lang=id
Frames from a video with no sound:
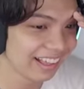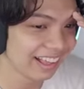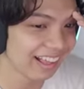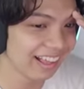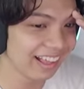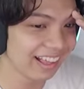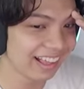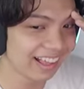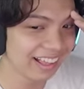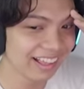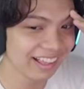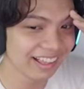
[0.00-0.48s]

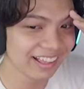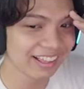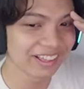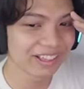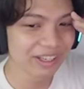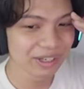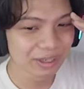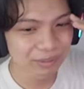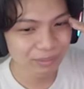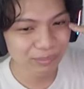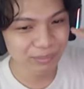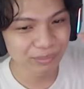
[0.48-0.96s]
Ah,
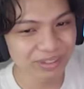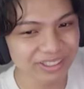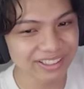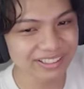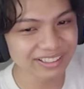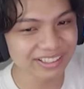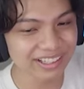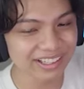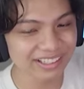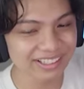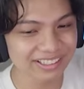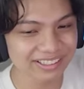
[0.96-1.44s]

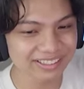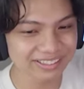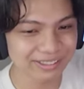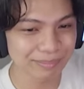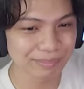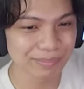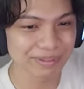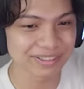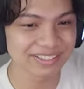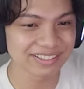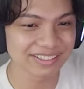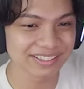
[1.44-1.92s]
mungkin kalian
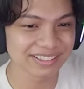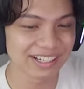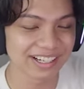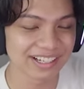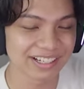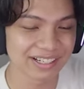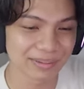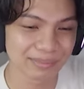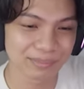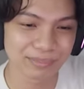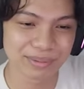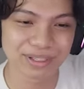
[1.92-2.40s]
sampai di sini
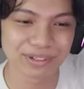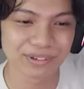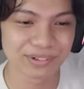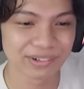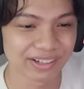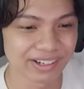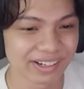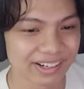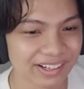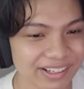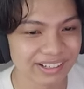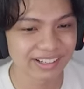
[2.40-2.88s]
ada yang
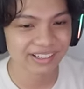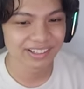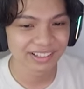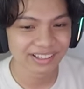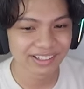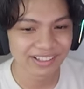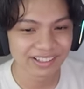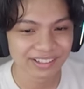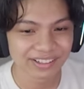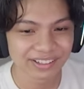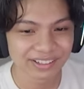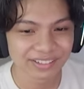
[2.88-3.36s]
bingung ya.
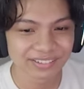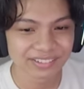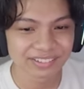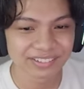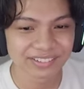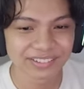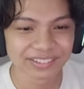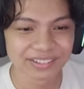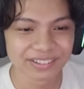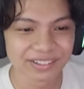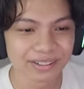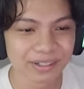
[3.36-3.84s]

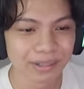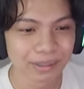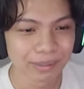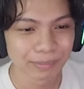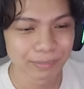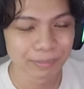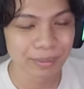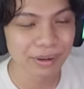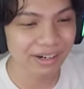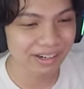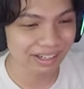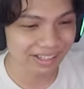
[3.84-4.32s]
Hmm,
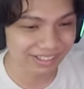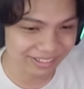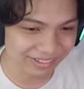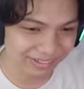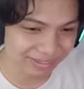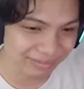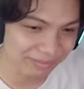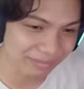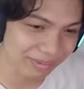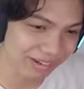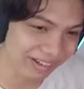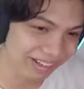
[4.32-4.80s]

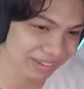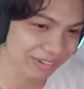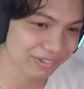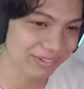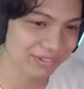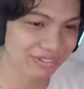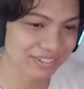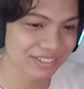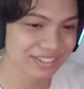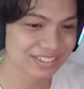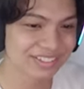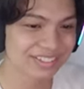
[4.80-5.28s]
berantem pakai
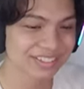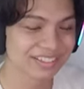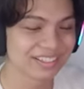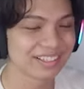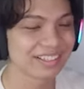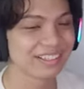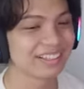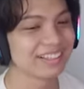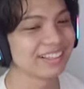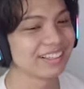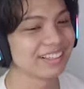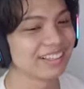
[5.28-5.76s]
fish
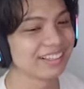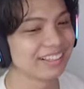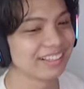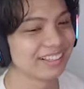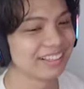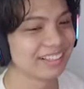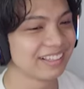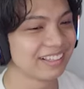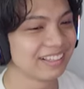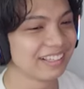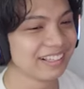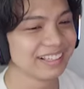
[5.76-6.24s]

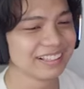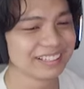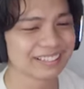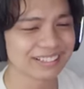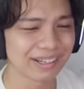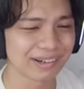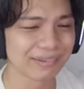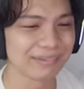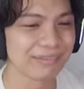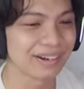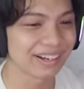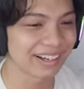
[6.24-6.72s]

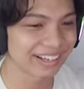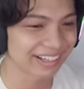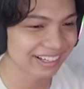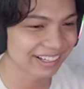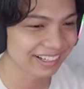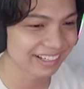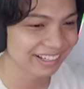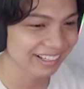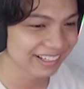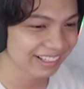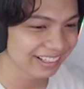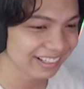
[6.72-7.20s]
sama egg.